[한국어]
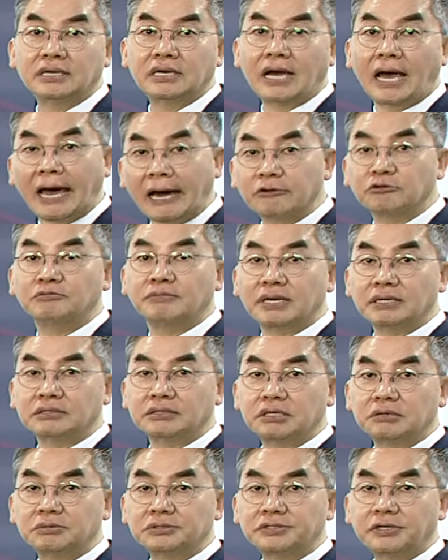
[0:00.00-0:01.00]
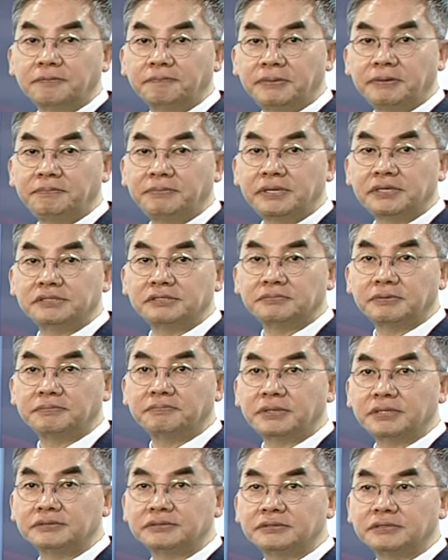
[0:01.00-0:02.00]
하루만 그려보세요. BPS,
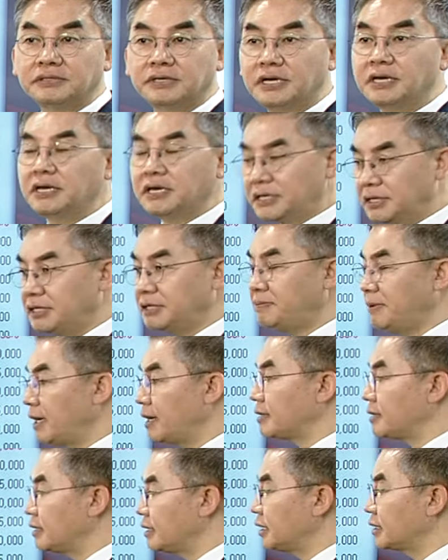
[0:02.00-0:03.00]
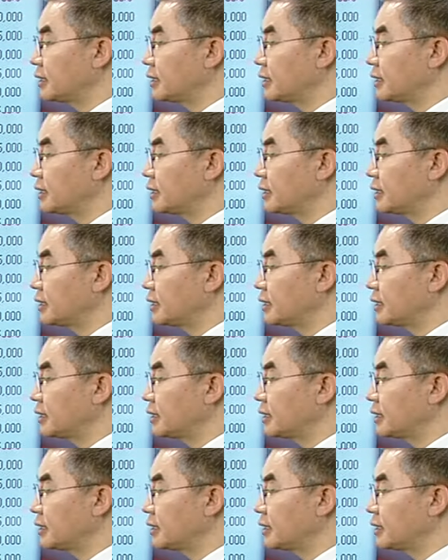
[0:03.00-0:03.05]
BPS. 입에 그렇게